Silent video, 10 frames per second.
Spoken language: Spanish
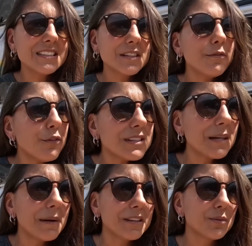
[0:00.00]
sin
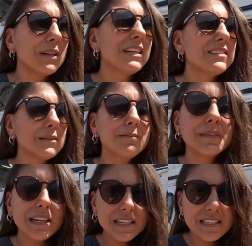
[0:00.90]
fuerza para subir, sin,
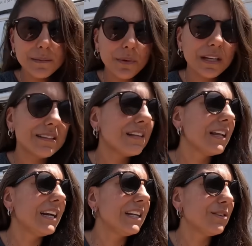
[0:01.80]
sin poder
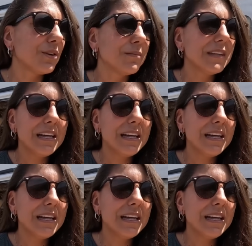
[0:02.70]
acelerar y todo.